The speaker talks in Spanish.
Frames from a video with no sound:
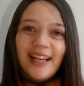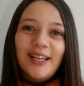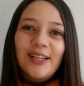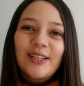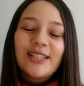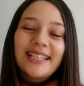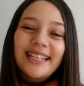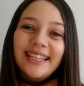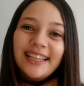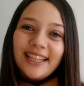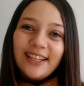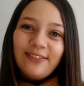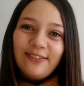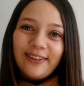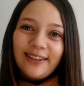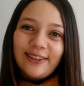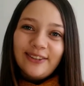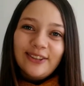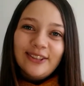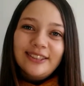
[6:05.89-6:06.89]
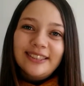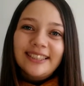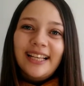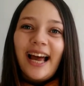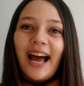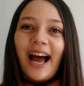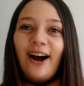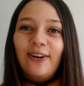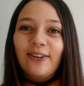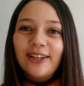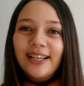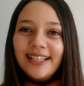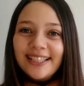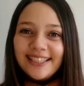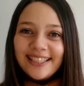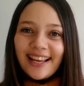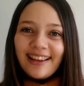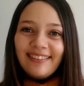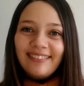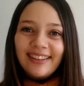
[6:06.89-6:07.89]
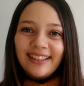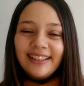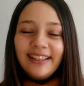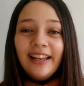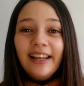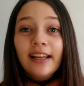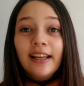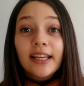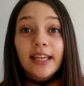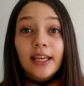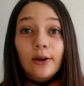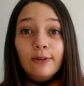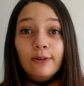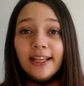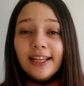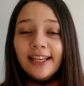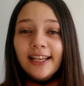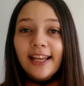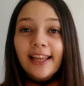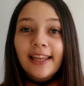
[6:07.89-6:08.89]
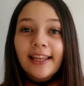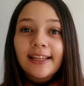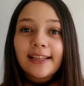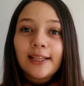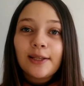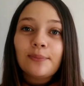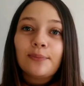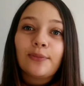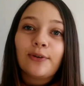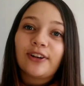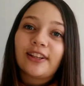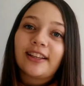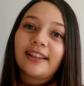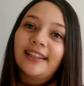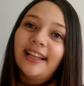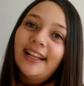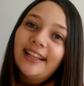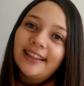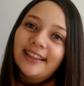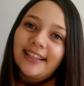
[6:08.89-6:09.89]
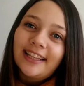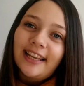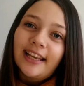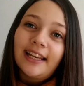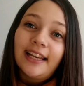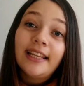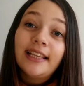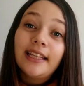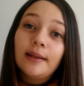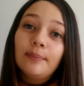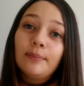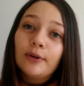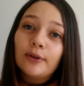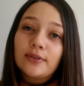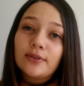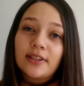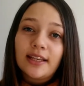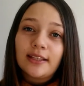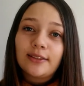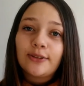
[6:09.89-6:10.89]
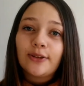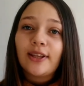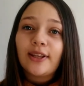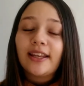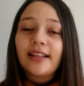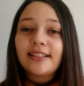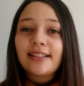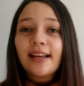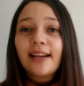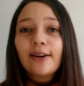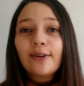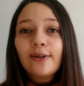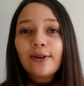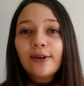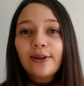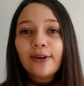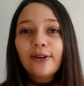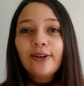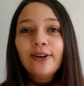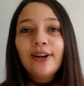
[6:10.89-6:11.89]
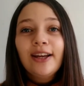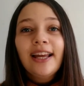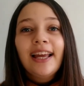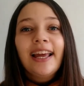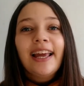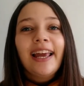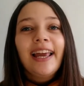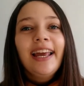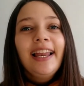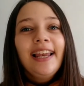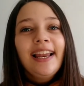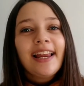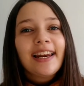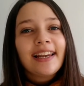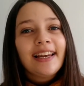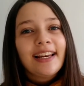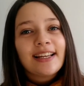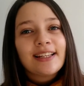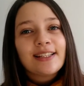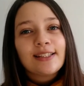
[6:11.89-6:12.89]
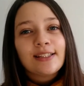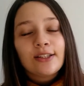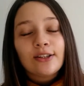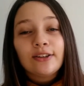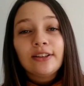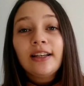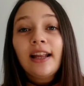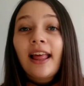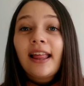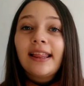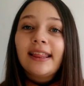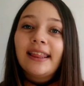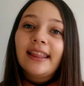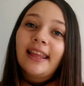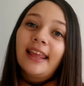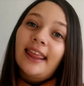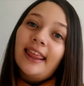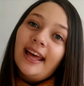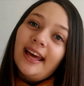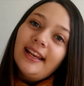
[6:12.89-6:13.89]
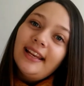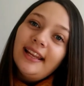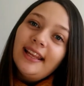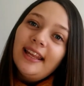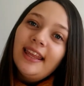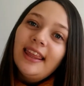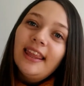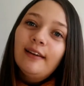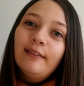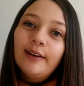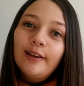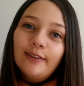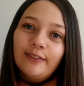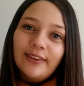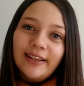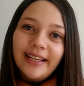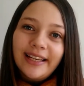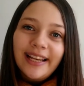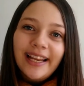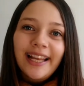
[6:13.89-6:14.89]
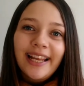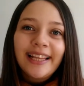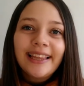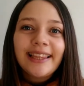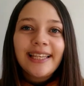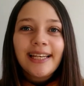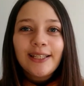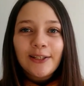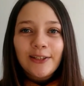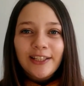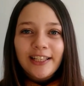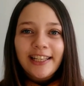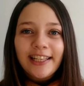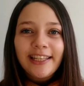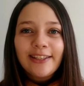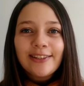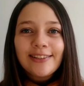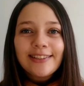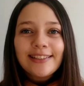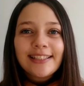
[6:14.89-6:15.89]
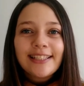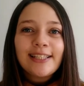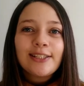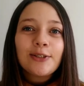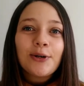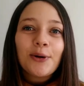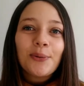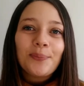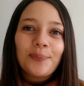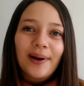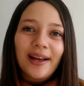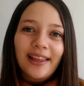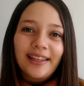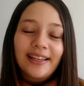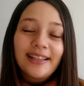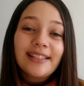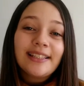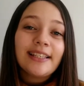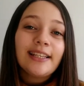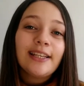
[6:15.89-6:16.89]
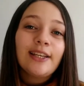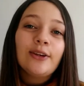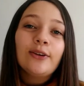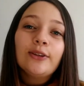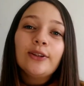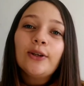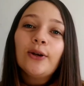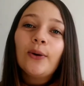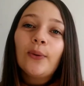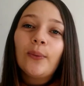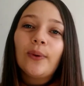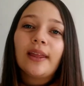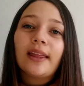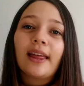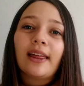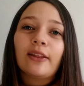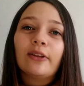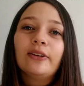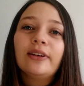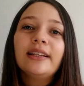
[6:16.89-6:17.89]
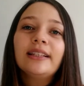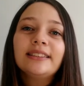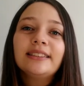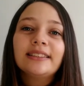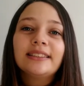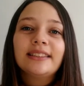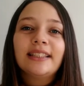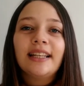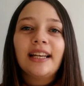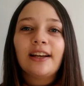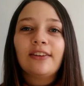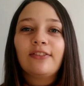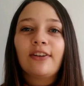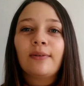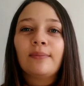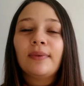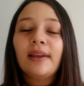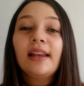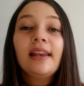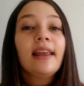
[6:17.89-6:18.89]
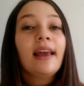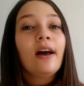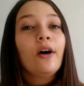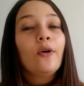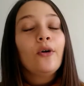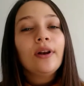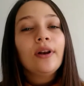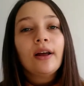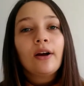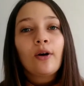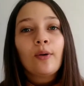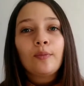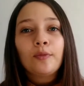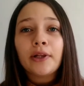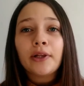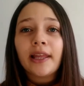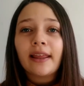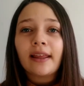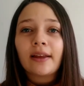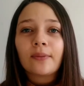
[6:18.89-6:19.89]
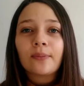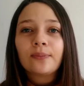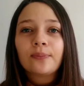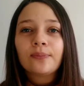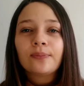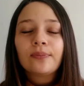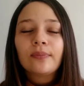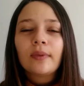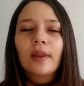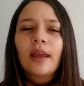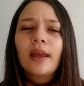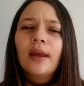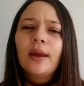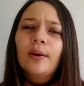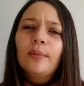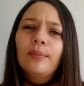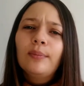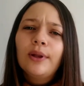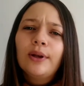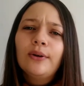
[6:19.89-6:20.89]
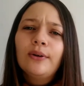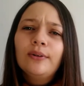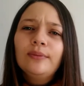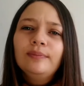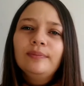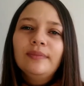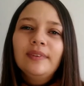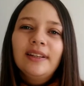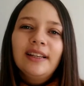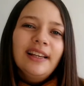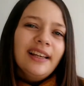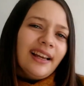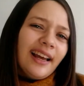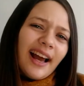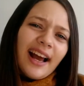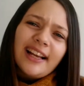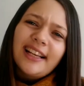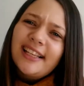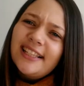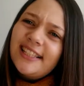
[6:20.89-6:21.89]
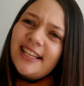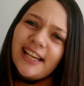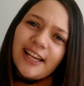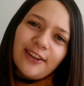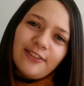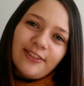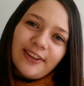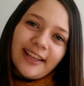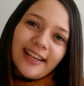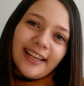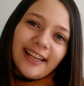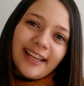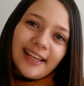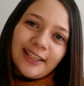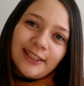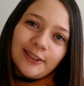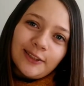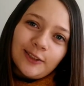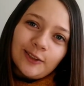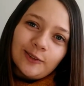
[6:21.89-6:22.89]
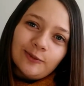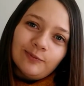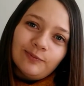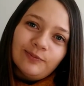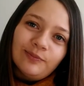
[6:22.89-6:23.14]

Los científicos ahora saben que un ingrediente importante en este proceso de desarrollo es la relación de dar y devolver entre los niños y sus padres y otros cuidadores de la familia o la comunidad. Pero, ¿a qué se refiere esto?